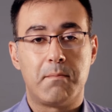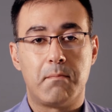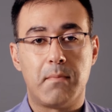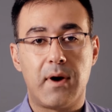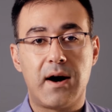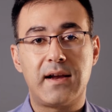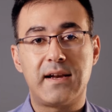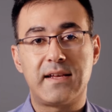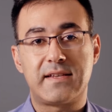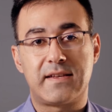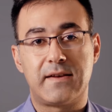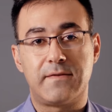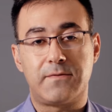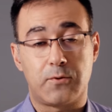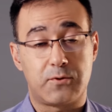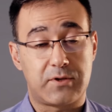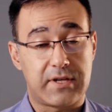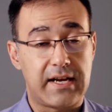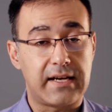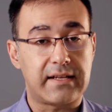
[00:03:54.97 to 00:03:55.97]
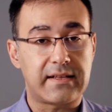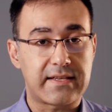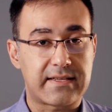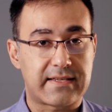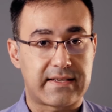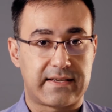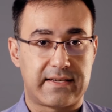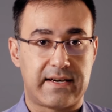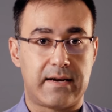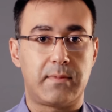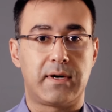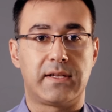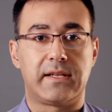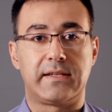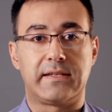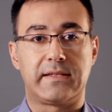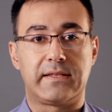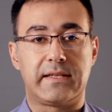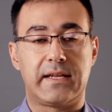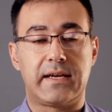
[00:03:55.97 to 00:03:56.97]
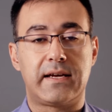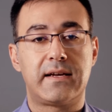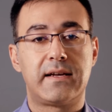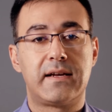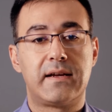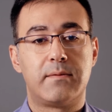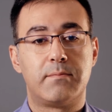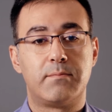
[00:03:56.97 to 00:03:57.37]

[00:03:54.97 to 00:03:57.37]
Maalesef özellikle Scrum alanında